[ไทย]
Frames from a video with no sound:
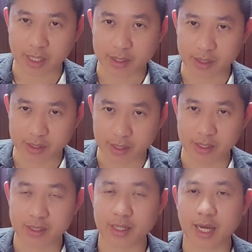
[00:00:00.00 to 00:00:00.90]
2411
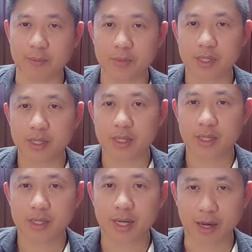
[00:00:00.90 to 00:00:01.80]
นะครับ
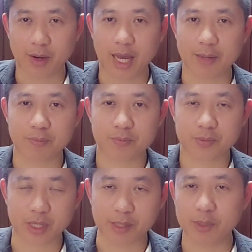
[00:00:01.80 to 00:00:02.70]
เอาละครับ
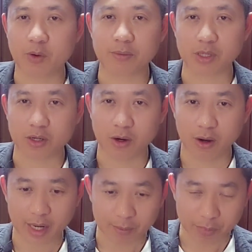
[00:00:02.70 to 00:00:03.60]
ตอนนี้มีความสอดค
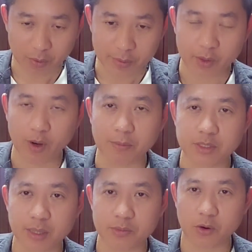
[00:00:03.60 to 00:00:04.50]
ล้องนะเพราะว่ามีความ
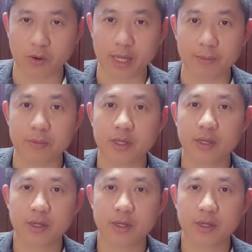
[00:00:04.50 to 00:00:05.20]
เชื่อมโยงนะครับ